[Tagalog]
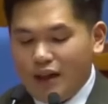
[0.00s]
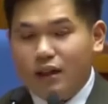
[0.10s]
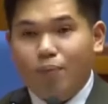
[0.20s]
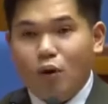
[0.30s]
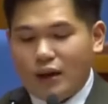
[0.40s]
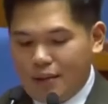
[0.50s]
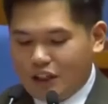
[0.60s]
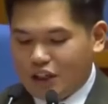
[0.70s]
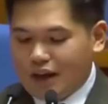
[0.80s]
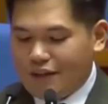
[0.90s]
The program
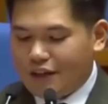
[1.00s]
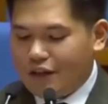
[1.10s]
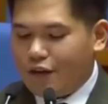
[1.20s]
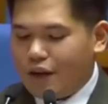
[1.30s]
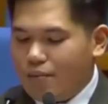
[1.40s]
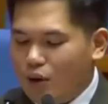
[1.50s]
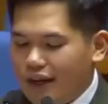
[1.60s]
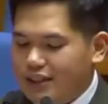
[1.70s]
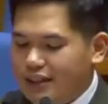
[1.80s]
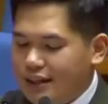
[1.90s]
is crafted for a more
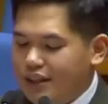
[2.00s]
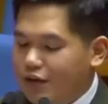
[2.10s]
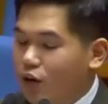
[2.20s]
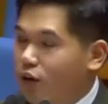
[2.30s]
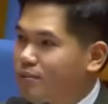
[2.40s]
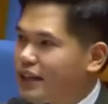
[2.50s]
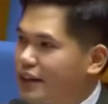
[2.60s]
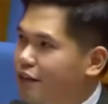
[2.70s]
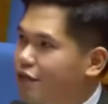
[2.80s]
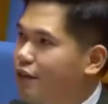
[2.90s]
extensive
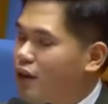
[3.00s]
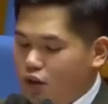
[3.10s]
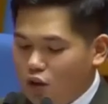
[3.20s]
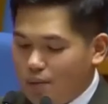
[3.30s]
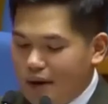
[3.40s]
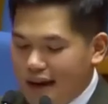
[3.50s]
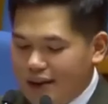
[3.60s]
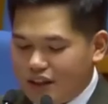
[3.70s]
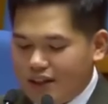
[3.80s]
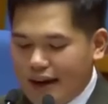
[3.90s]
objective to break
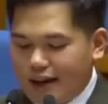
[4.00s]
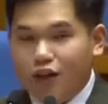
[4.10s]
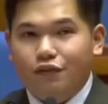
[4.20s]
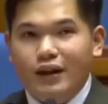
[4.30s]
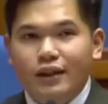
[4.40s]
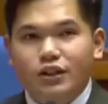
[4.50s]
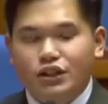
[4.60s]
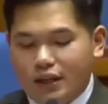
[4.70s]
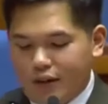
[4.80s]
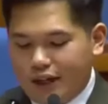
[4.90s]
the cycle of
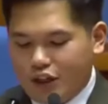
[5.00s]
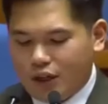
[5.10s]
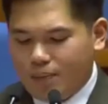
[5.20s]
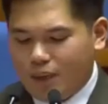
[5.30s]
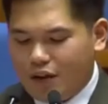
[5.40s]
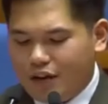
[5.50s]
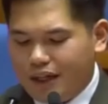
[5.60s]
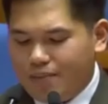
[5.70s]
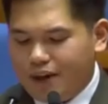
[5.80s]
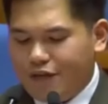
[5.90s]
intergenerational
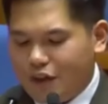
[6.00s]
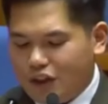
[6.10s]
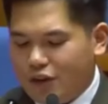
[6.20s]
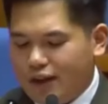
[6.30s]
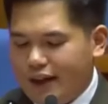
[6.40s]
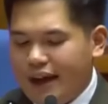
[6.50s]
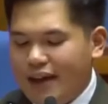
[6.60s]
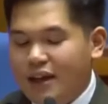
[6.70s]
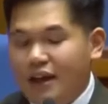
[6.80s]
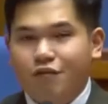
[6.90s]
poverty by fostering
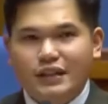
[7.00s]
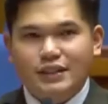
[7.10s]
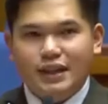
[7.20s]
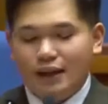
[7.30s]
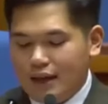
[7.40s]
and investing